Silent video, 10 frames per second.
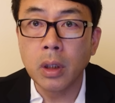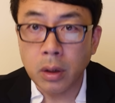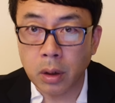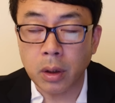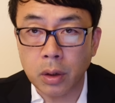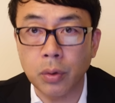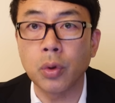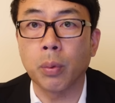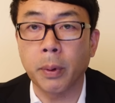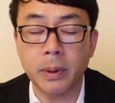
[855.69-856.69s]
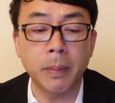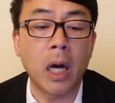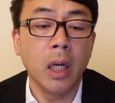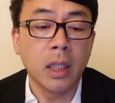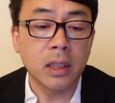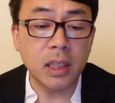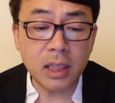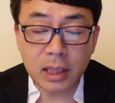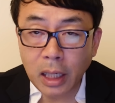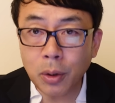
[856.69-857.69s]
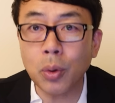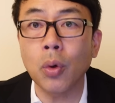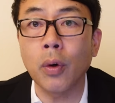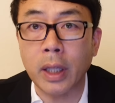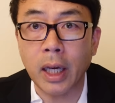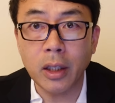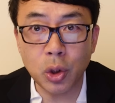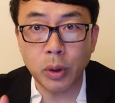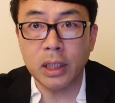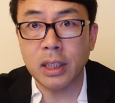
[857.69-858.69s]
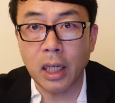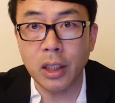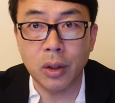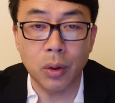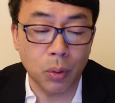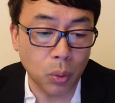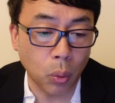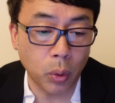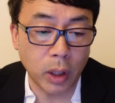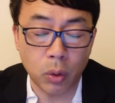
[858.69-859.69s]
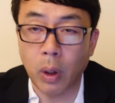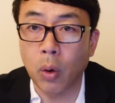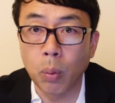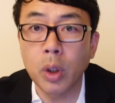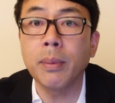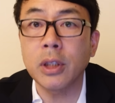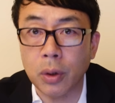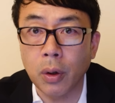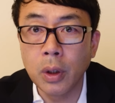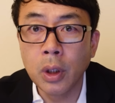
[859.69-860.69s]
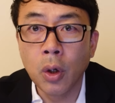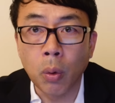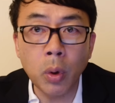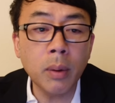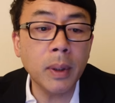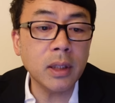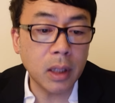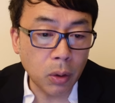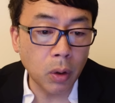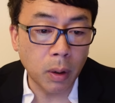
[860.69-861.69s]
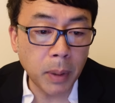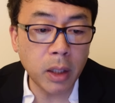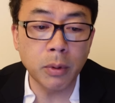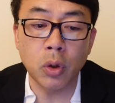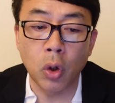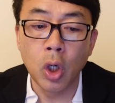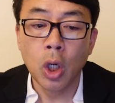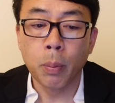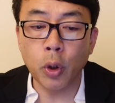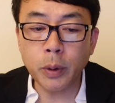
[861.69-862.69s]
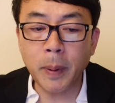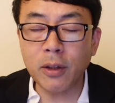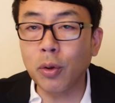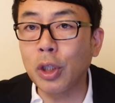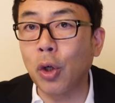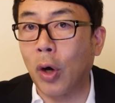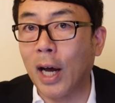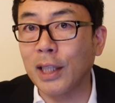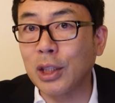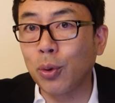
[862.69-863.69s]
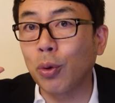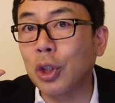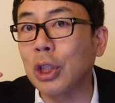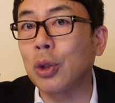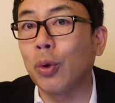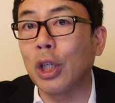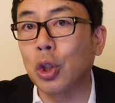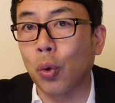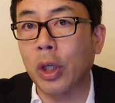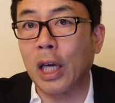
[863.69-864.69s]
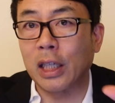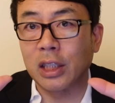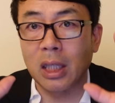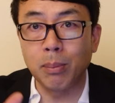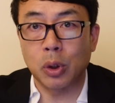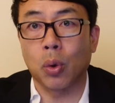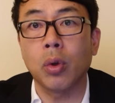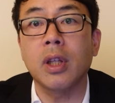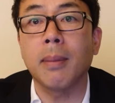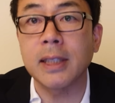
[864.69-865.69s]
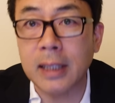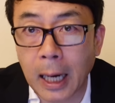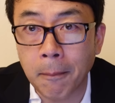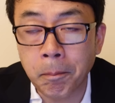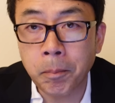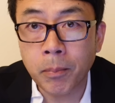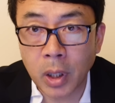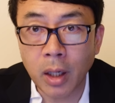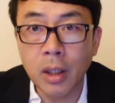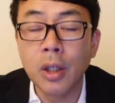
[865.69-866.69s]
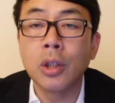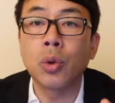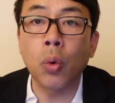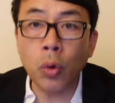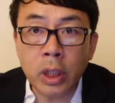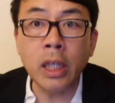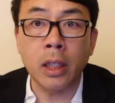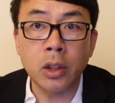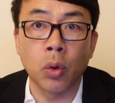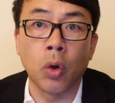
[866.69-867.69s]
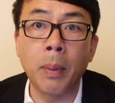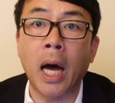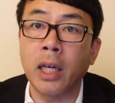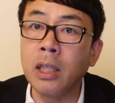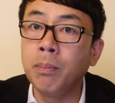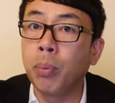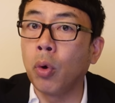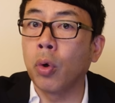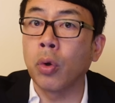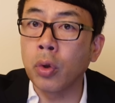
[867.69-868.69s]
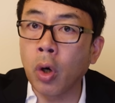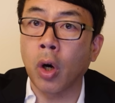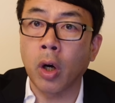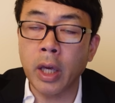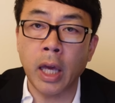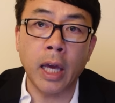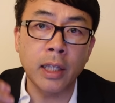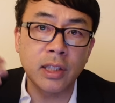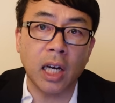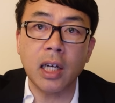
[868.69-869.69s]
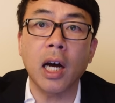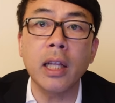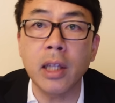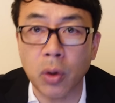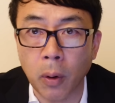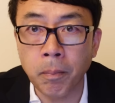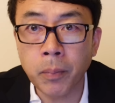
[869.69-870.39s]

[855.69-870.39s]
うん、いうふうに思います。まあ、実際のところはね、諸説ありっていうところだとは思いますよ。思いますけど、まあでもその、プロスペクト理論発動しそうな条件が全部揃ってました。ね。そこに、その、まあ、陰謀論の、えー、着火があったと。